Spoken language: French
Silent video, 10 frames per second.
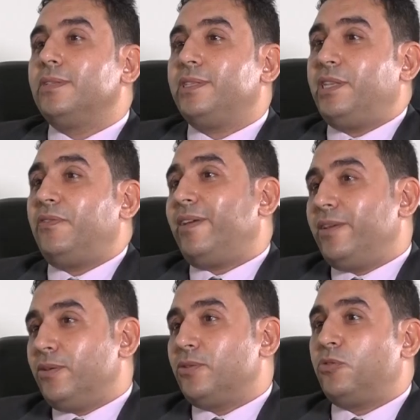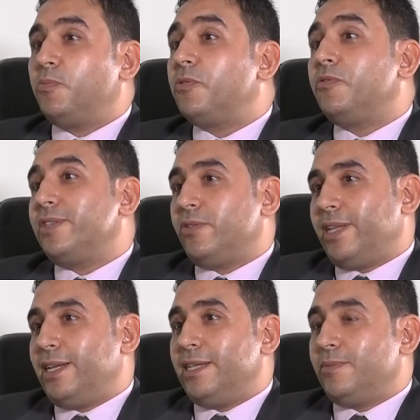défaillance de
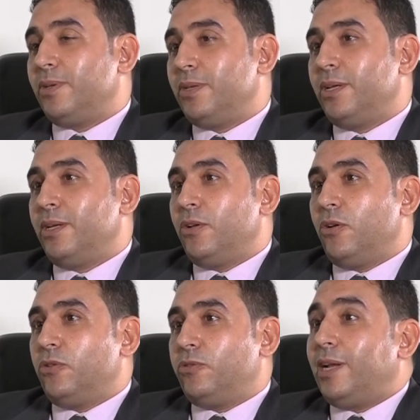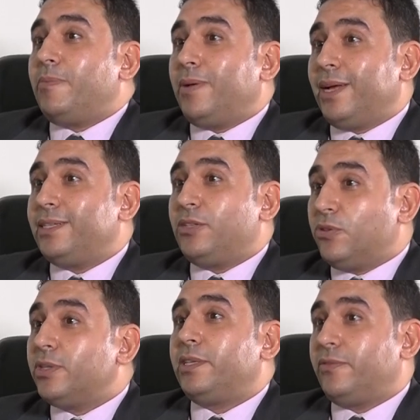professionnalisme de la part des
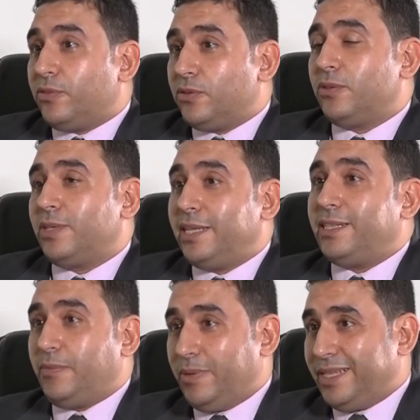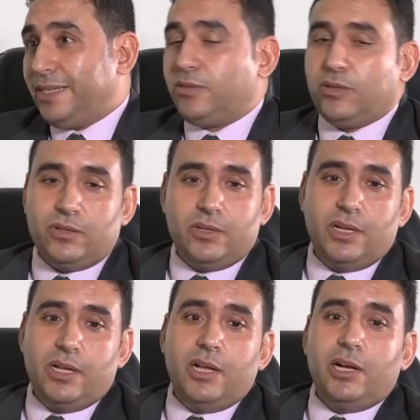gens qui font l'interprétation.
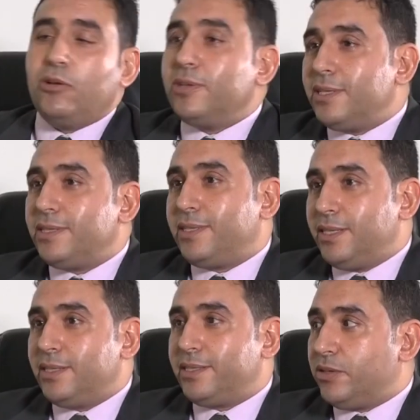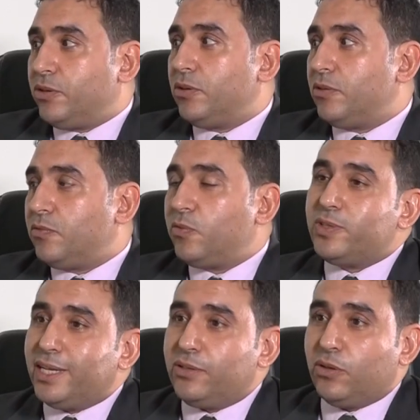Clandestine, c'est que
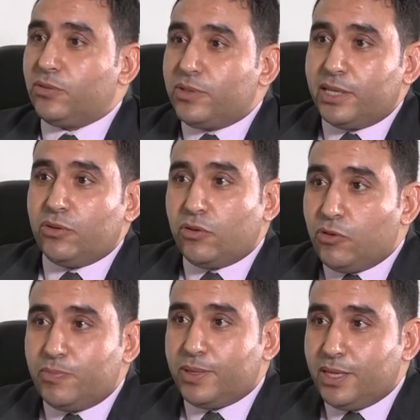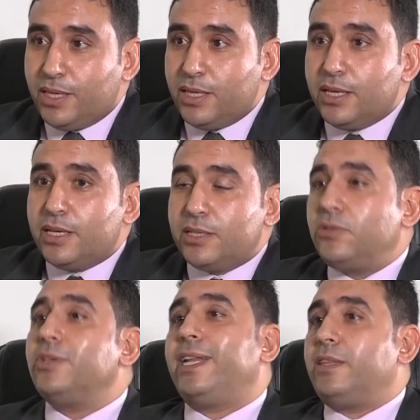vous êtes entré dans le pays
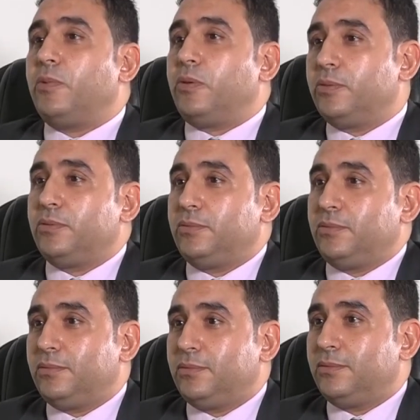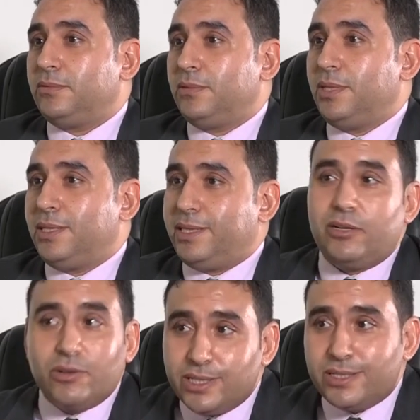secrètement. C'est
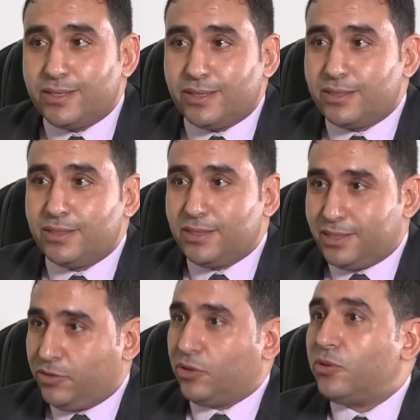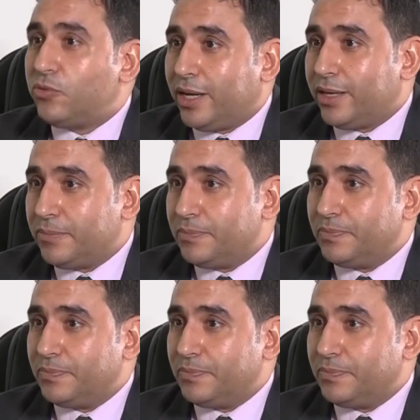clandestin, c'est dans le noir.